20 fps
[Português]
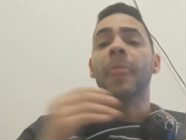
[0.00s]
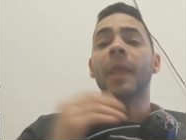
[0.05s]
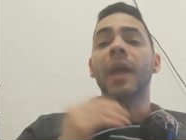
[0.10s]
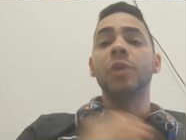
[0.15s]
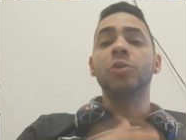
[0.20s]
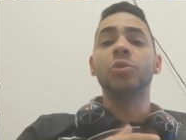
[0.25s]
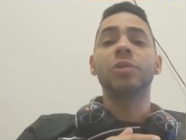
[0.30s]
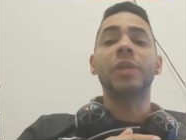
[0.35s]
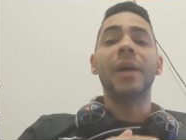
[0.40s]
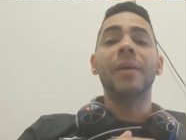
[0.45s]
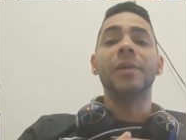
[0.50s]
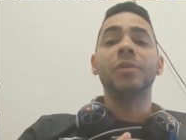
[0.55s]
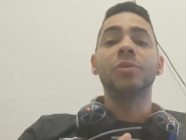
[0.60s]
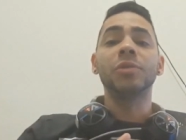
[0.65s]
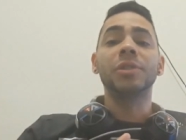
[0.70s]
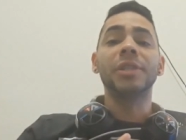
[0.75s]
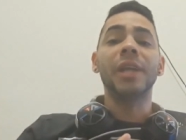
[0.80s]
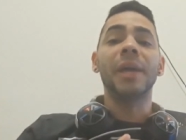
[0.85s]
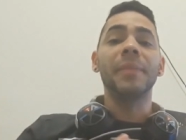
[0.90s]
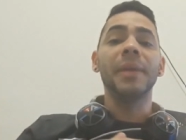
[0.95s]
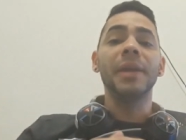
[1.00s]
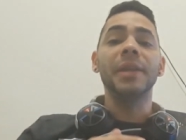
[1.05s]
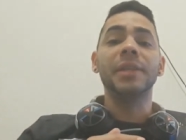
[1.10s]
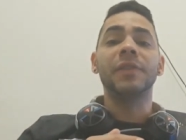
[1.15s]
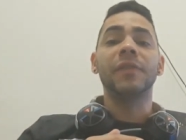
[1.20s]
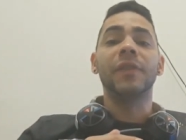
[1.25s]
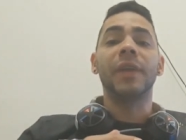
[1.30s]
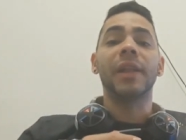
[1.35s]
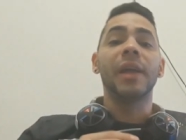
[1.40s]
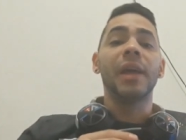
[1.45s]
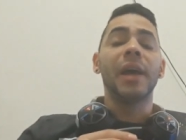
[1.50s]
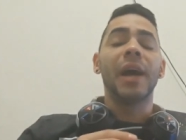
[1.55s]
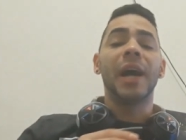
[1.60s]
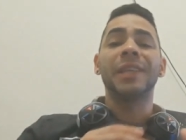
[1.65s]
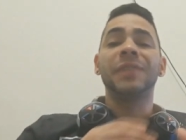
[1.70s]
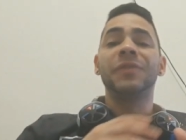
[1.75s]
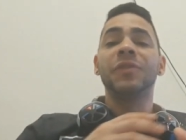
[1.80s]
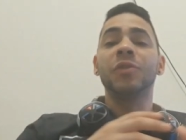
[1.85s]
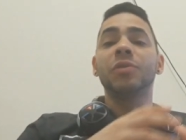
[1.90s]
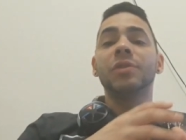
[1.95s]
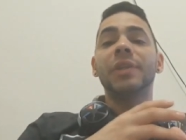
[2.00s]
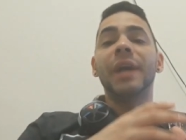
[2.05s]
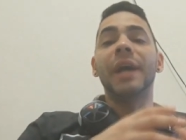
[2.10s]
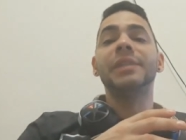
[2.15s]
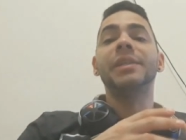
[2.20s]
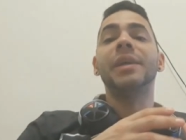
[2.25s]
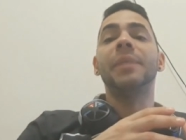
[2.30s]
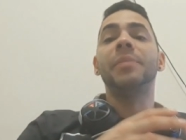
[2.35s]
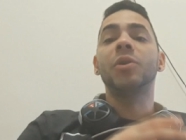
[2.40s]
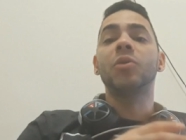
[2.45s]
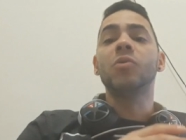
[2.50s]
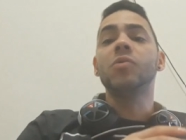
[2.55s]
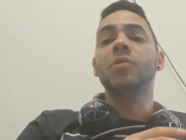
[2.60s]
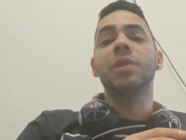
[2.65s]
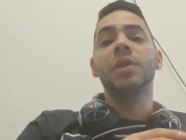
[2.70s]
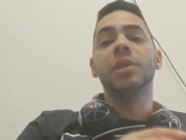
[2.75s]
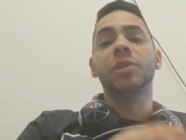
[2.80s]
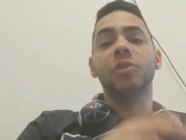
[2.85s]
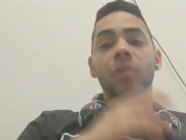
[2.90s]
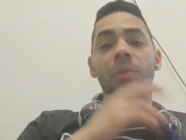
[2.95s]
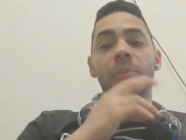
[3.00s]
é justa, justamente véio, a dificuldade de é abrir conquistas.